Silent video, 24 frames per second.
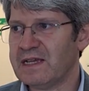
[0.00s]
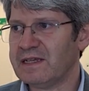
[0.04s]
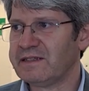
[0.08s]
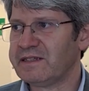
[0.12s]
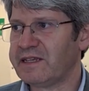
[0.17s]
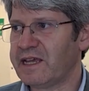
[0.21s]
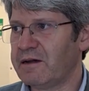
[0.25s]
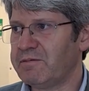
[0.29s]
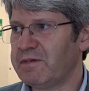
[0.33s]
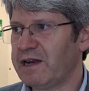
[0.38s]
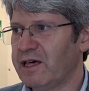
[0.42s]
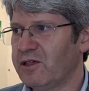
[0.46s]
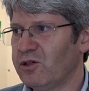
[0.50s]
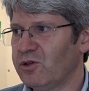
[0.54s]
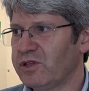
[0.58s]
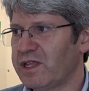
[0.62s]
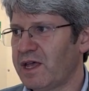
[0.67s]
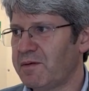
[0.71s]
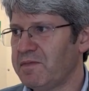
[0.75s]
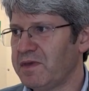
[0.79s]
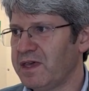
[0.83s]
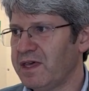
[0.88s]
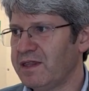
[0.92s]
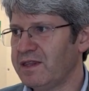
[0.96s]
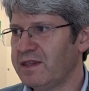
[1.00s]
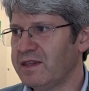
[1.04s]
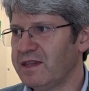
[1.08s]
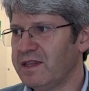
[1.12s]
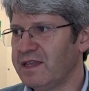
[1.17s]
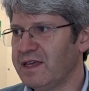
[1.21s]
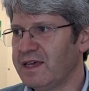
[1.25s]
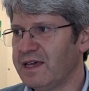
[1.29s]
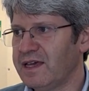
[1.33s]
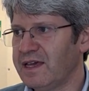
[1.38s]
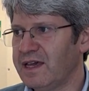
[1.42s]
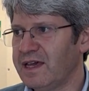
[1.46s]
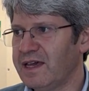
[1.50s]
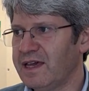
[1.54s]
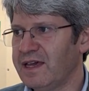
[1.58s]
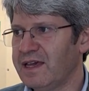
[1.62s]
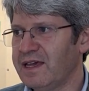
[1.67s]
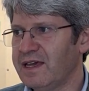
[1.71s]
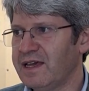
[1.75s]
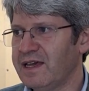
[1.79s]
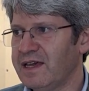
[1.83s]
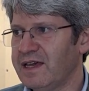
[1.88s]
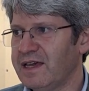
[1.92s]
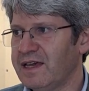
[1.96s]
Se ha hablado también de
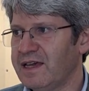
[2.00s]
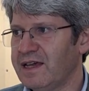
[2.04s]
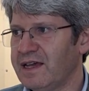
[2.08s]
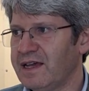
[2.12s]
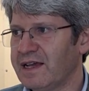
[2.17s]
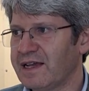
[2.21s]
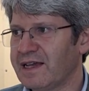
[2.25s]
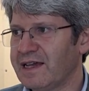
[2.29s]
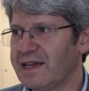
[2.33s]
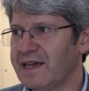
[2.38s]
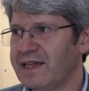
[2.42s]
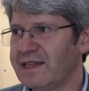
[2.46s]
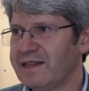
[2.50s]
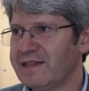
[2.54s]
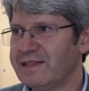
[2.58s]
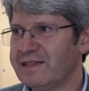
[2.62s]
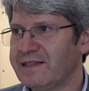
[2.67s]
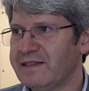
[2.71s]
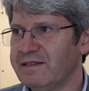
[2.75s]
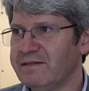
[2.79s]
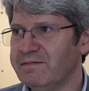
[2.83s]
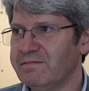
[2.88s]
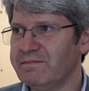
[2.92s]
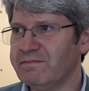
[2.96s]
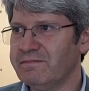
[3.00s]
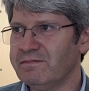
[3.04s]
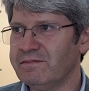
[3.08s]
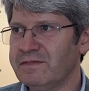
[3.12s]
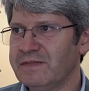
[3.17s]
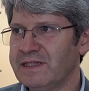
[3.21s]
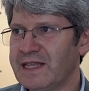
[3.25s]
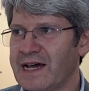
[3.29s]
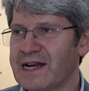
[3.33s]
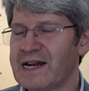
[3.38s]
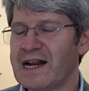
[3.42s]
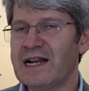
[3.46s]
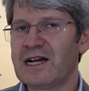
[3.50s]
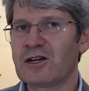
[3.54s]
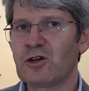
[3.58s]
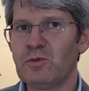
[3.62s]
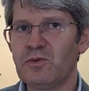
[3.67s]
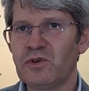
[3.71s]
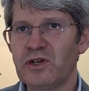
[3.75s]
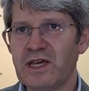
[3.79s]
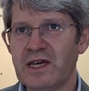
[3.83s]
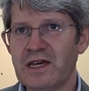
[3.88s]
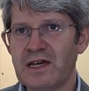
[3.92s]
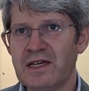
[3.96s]
eh, que mm, dar a las
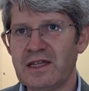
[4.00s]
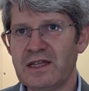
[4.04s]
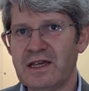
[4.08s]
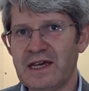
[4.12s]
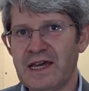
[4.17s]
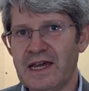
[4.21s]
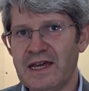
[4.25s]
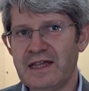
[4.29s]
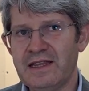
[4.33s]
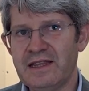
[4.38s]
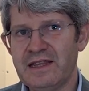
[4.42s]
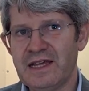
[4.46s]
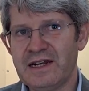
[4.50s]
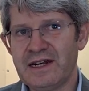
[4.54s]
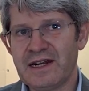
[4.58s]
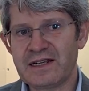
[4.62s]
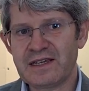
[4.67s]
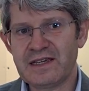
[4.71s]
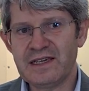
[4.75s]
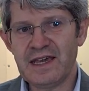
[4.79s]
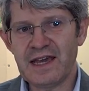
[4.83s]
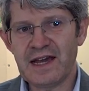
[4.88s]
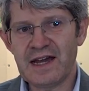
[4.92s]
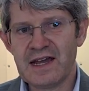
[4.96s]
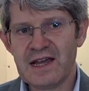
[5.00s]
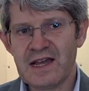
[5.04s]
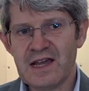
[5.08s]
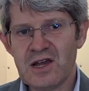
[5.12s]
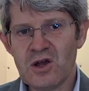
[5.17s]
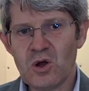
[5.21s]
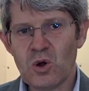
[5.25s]
comunidades eh, de energía